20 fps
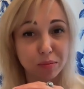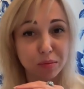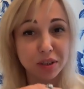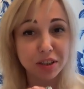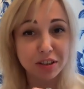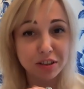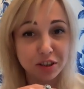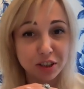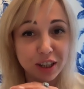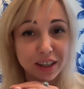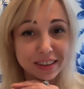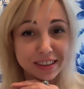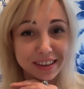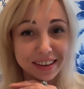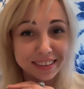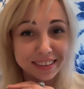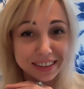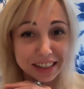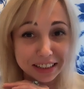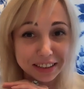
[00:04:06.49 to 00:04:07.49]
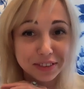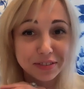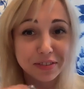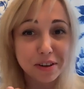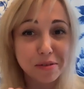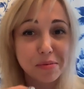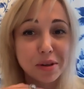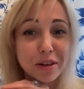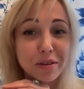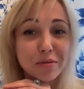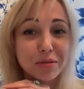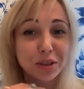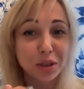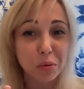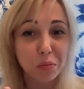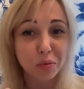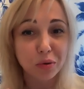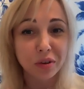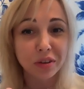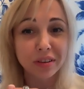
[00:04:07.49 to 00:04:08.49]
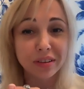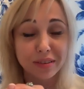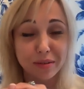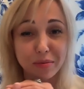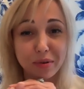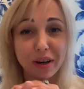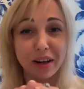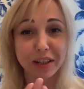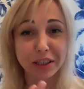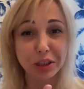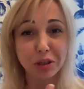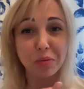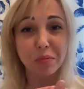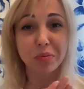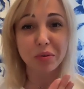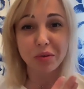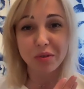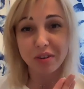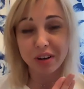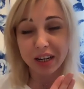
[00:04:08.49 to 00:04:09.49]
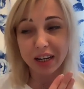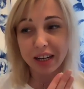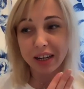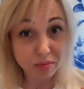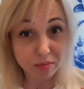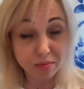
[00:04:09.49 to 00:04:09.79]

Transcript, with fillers: мы сейчас трансформируем шаблон в хорошо-плохо.